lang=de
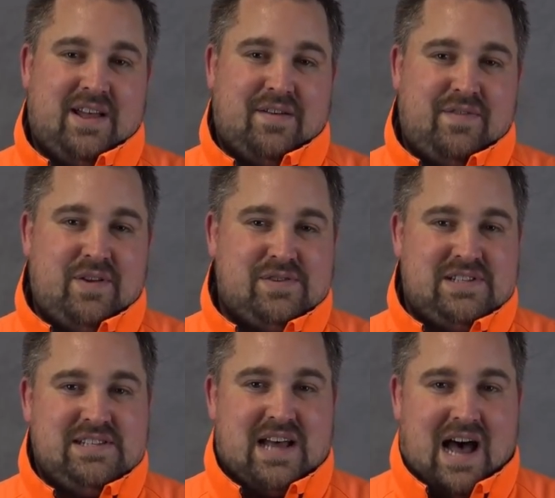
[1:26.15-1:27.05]
Videos
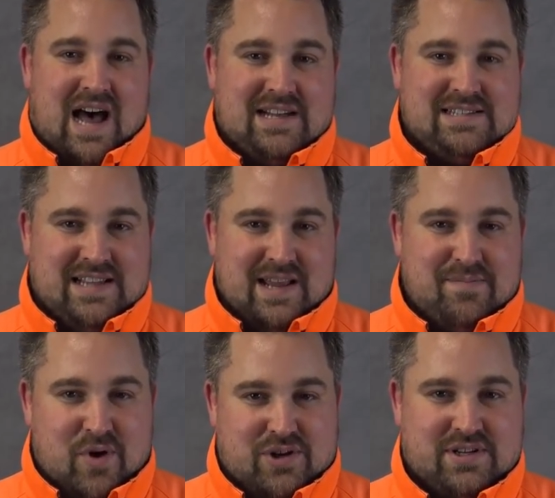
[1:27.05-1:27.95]
dieser Art
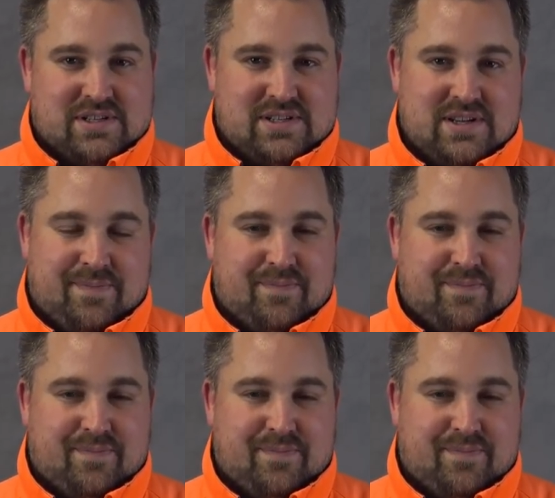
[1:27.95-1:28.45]
sehen möchtest,